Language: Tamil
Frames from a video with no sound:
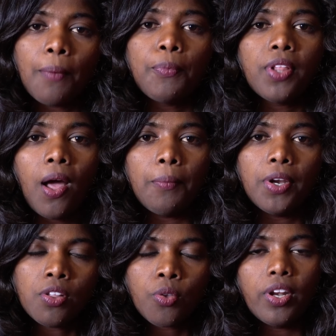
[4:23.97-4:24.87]
தப்பு தான்
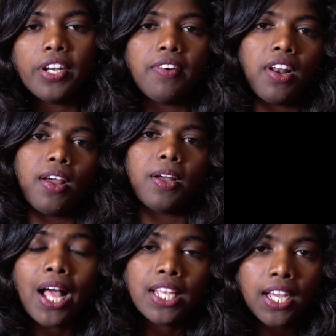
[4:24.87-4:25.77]
அப்படின்னு சொல்லிட்டு வராங்க
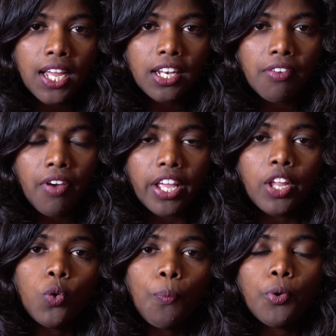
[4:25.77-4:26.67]
பாஜக
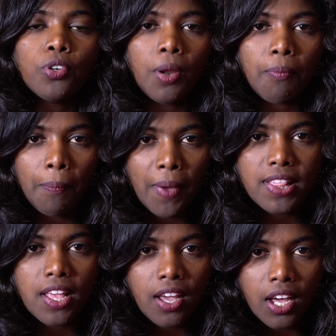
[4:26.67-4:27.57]
நிர்வாகி நுப்பூர் சர்மா
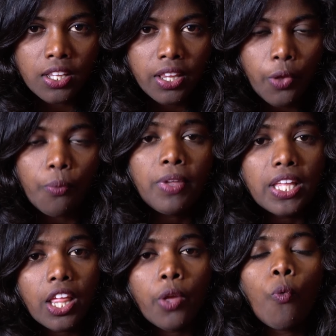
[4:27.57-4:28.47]
பேசிய கருத்தையும்
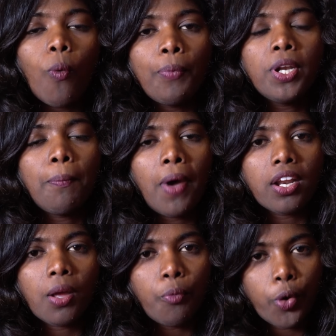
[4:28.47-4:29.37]
இதையும் ஒப்பிட்டு
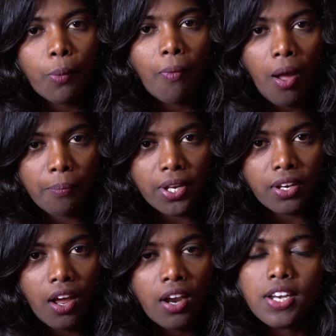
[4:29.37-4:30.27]
பார்க்க முடியுமா
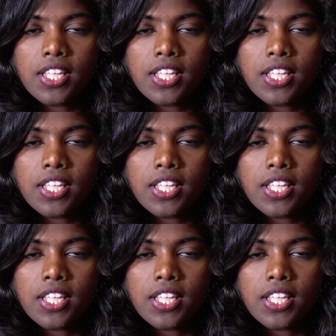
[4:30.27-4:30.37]
அப்படின்னா